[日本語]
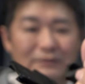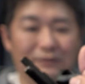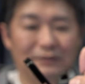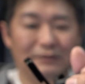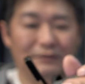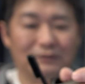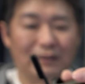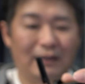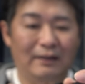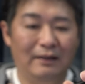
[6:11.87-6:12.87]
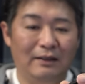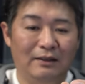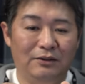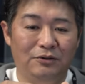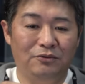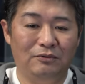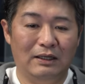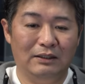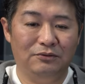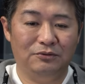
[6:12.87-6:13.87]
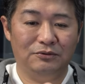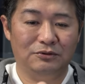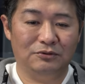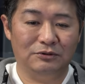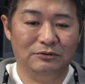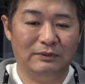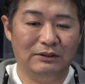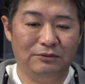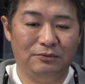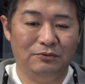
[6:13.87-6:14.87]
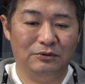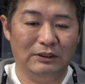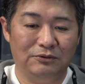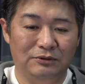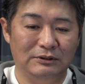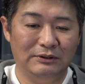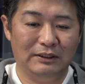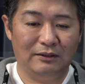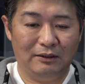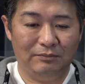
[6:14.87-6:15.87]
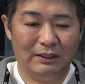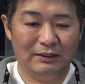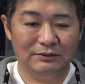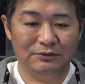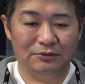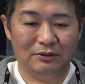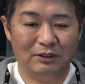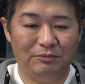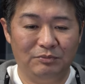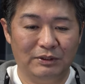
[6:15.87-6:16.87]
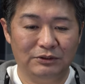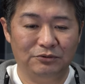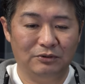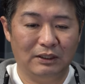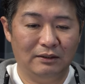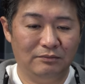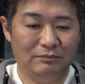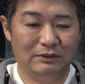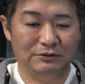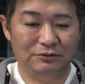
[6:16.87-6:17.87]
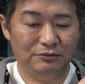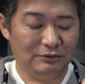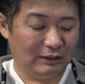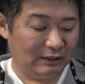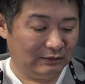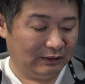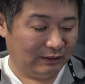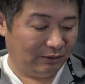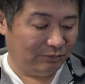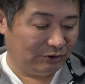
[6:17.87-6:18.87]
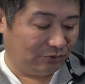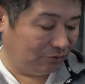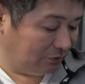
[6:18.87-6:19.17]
じです今日はあのちょっとスマートフォンをね取り付けてバランス取ってみましょうかまあそういう風な感じでやってみましょ